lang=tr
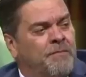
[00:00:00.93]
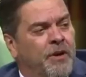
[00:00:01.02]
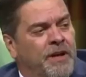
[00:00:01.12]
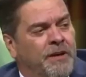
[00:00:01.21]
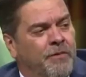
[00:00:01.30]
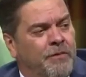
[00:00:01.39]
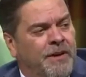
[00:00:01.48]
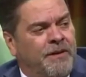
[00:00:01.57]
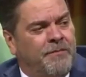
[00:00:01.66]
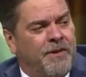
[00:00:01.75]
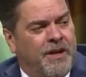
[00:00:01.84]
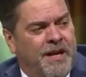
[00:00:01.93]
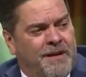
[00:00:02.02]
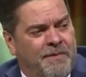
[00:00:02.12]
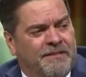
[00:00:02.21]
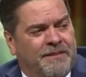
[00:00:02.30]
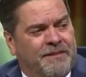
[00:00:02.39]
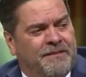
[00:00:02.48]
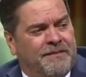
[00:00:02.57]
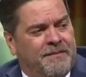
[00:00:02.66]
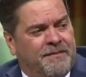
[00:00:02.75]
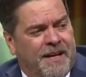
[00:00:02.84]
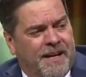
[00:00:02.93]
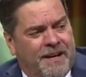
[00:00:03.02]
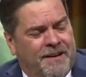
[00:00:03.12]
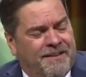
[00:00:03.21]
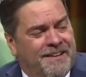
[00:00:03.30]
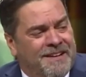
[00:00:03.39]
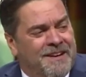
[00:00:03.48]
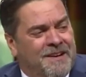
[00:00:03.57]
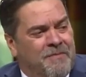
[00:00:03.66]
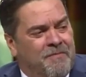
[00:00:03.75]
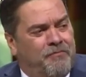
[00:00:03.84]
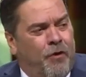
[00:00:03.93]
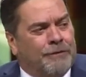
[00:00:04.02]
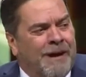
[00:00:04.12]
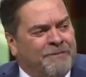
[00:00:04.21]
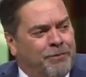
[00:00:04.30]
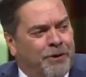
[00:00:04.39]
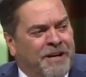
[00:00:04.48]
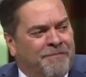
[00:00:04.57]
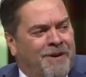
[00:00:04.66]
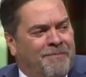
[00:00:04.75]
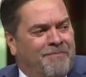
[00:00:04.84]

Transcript: da mı böyleydin baba? Böyle yani bir e, format bulayım,